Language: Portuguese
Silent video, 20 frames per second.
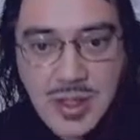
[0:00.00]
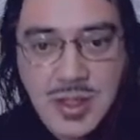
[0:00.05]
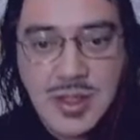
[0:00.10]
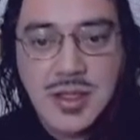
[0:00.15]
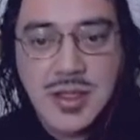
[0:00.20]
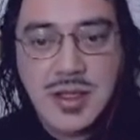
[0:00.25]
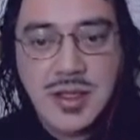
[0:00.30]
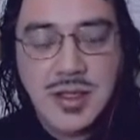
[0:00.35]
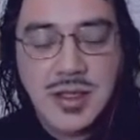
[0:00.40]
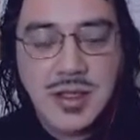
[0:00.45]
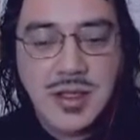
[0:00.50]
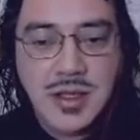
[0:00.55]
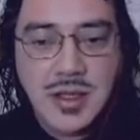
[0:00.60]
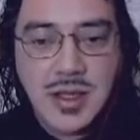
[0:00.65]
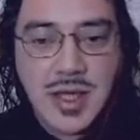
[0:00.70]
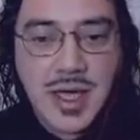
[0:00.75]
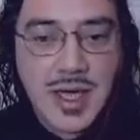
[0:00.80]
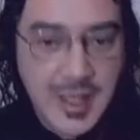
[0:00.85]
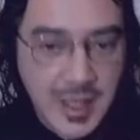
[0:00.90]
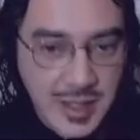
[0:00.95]

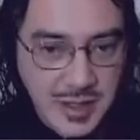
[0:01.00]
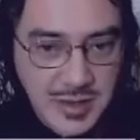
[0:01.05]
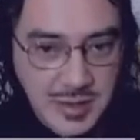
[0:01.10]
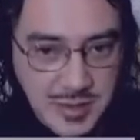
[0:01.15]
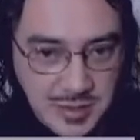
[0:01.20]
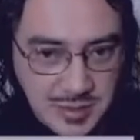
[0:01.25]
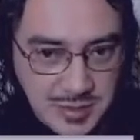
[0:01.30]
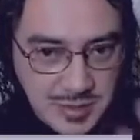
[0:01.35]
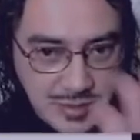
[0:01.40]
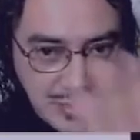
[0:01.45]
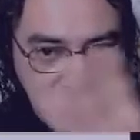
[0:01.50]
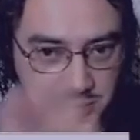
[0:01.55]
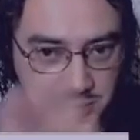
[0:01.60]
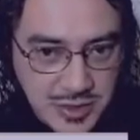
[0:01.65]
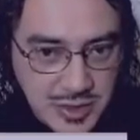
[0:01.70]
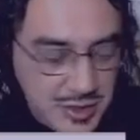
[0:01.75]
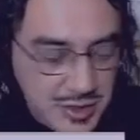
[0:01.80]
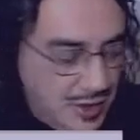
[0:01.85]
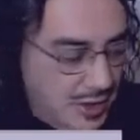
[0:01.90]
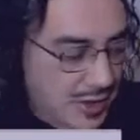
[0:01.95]
e além
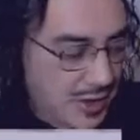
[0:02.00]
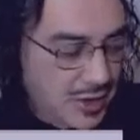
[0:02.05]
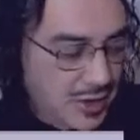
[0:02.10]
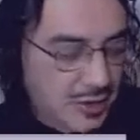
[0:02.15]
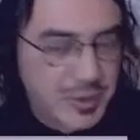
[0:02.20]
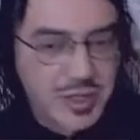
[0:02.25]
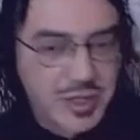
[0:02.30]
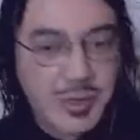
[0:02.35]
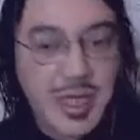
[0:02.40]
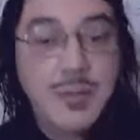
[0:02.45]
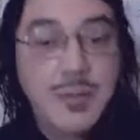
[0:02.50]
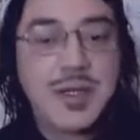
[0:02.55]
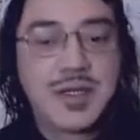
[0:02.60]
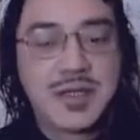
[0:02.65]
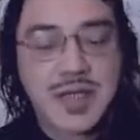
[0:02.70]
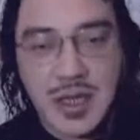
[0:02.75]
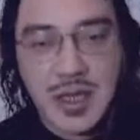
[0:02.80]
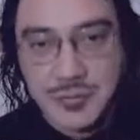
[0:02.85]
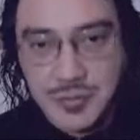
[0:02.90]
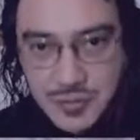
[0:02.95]
de como chama
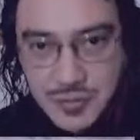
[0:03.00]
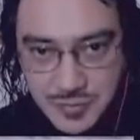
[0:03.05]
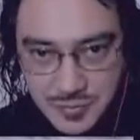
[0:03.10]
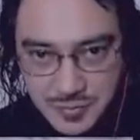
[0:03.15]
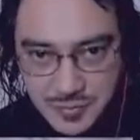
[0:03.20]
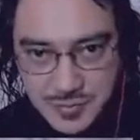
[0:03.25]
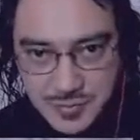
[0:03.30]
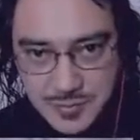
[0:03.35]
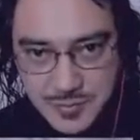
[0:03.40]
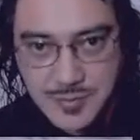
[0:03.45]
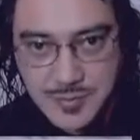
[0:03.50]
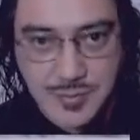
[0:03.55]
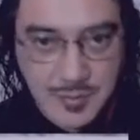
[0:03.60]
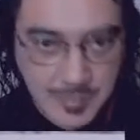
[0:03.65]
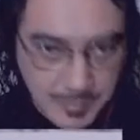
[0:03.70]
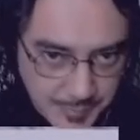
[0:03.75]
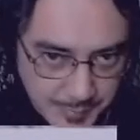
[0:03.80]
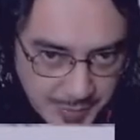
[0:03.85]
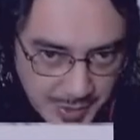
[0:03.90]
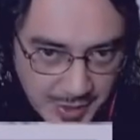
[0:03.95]
epitáfios
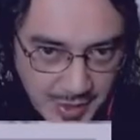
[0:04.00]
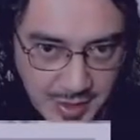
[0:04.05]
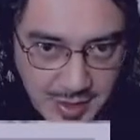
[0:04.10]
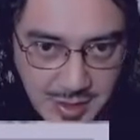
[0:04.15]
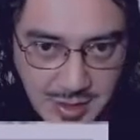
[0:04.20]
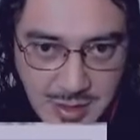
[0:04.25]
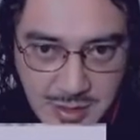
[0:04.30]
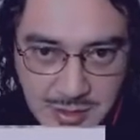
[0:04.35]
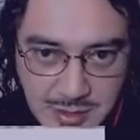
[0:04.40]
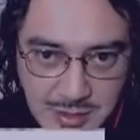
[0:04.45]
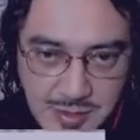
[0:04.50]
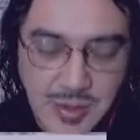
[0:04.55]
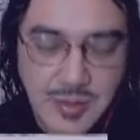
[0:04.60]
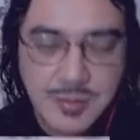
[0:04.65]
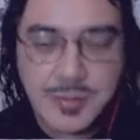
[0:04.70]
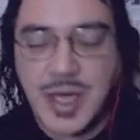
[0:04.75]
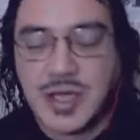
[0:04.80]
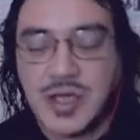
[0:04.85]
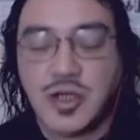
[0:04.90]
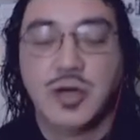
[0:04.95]

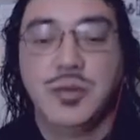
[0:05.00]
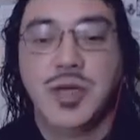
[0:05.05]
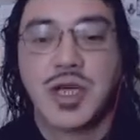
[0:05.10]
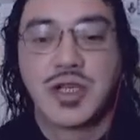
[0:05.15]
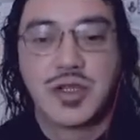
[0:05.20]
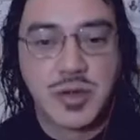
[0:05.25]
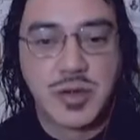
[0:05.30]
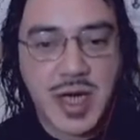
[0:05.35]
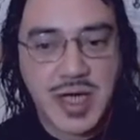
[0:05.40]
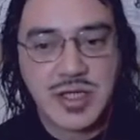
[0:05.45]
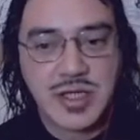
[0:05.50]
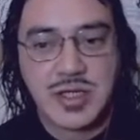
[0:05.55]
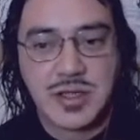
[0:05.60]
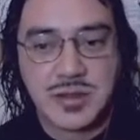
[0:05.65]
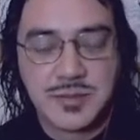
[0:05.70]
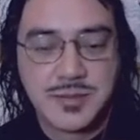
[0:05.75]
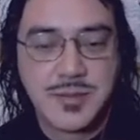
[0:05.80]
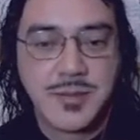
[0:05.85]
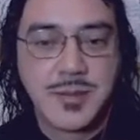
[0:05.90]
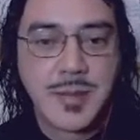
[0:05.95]
para Nino
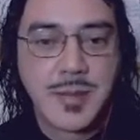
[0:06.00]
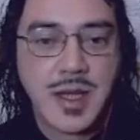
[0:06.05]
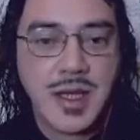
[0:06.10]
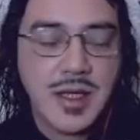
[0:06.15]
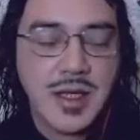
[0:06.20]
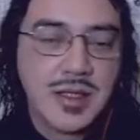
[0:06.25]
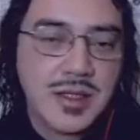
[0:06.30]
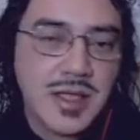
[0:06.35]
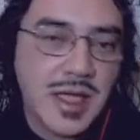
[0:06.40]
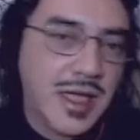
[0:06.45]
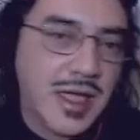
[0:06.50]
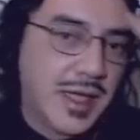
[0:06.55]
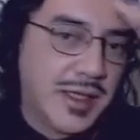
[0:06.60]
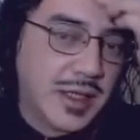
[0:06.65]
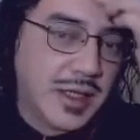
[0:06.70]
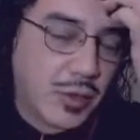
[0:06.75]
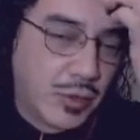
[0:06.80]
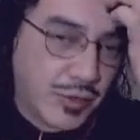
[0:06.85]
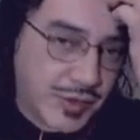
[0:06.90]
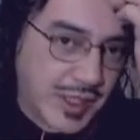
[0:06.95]
Miyachuhachi, tem
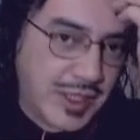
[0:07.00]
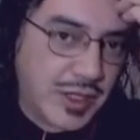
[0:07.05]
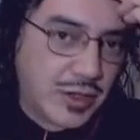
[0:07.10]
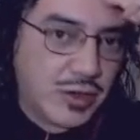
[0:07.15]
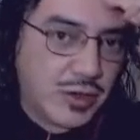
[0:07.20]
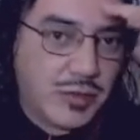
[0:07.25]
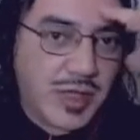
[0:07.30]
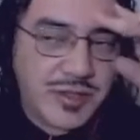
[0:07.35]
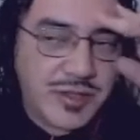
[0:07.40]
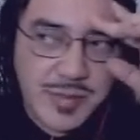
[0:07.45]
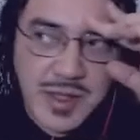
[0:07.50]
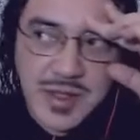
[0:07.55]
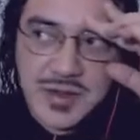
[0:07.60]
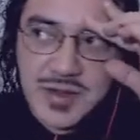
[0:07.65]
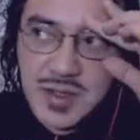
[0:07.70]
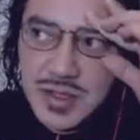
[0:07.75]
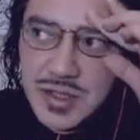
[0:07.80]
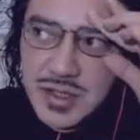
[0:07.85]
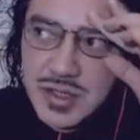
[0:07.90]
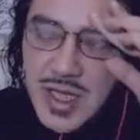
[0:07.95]
ainda, conta ainda com uma
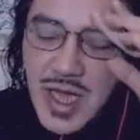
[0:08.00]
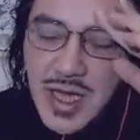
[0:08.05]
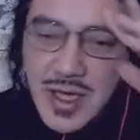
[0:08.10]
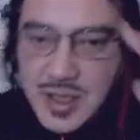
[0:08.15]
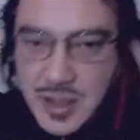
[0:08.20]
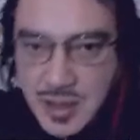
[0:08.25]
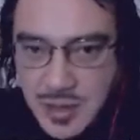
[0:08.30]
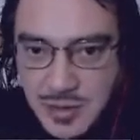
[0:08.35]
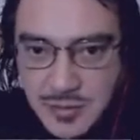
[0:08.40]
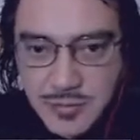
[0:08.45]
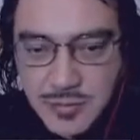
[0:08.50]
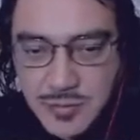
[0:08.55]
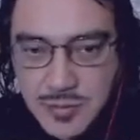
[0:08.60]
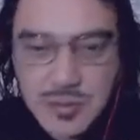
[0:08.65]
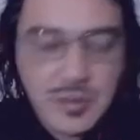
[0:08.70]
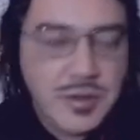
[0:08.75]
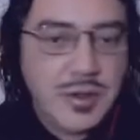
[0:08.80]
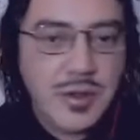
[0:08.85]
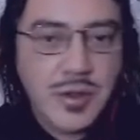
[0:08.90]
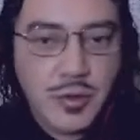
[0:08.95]
espécie de
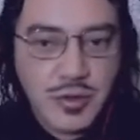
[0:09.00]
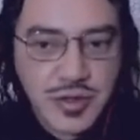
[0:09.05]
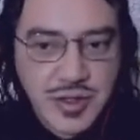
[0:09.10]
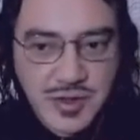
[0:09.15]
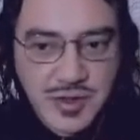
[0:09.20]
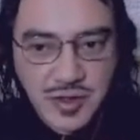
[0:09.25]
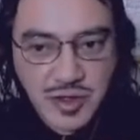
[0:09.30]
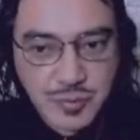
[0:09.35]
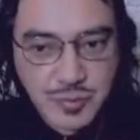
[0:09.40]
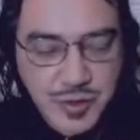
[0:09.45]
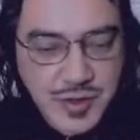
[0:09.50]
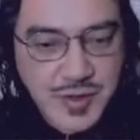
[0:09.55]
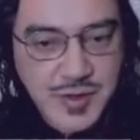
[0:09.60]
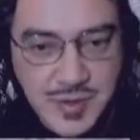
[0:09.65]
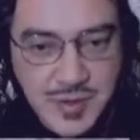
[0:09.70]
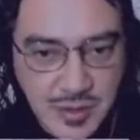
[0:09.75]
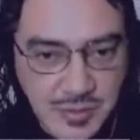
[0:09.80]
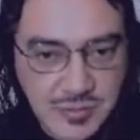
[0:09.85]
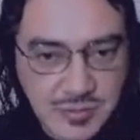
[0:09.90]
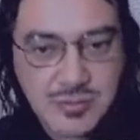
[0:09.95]
arquivo onde estão em
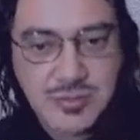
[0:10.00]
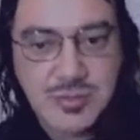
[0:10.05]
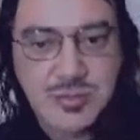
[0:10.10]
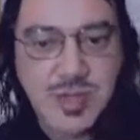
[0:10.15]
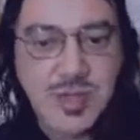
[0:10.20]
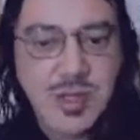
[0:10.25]
exposição